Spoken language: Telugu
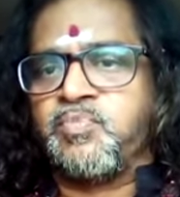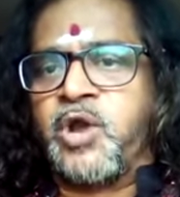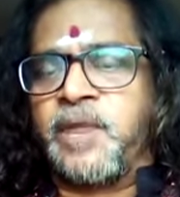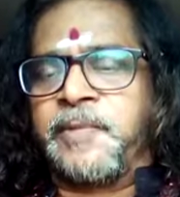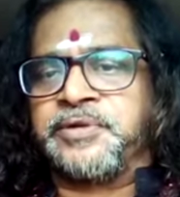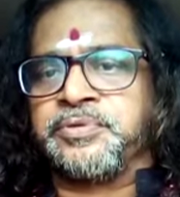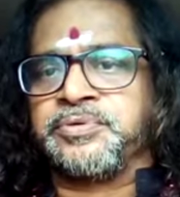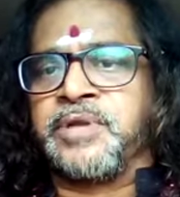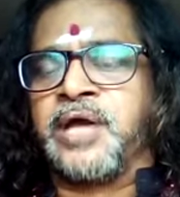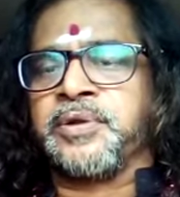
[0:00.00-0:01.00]

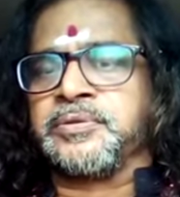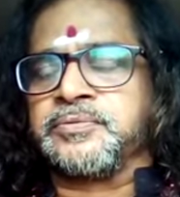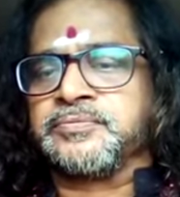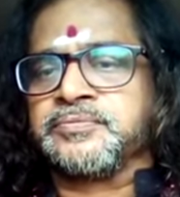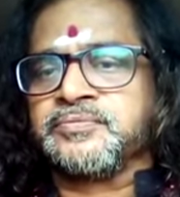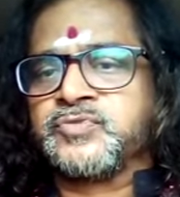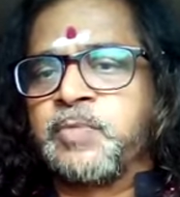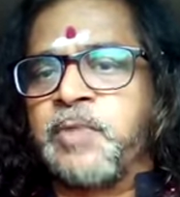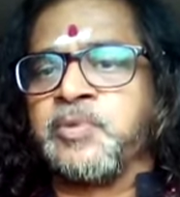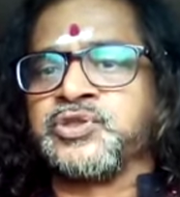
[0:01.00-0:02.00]
మొరపెట్టుకుంటున్నారు
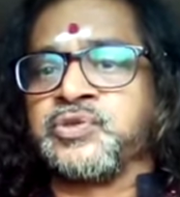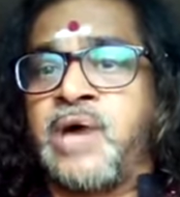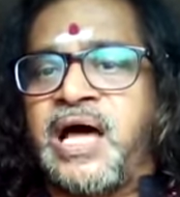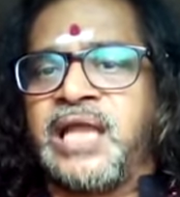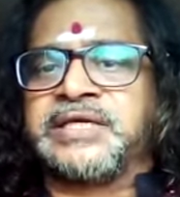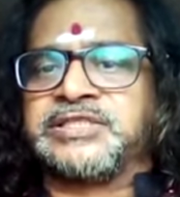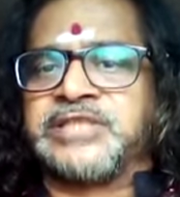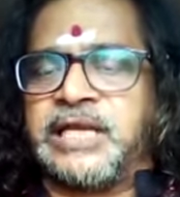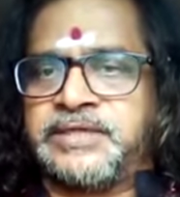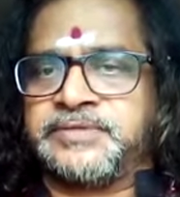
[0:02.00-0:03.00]
ప్రభుత్వం
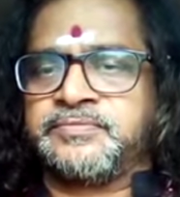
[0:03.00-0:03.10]
ఆలకించాలి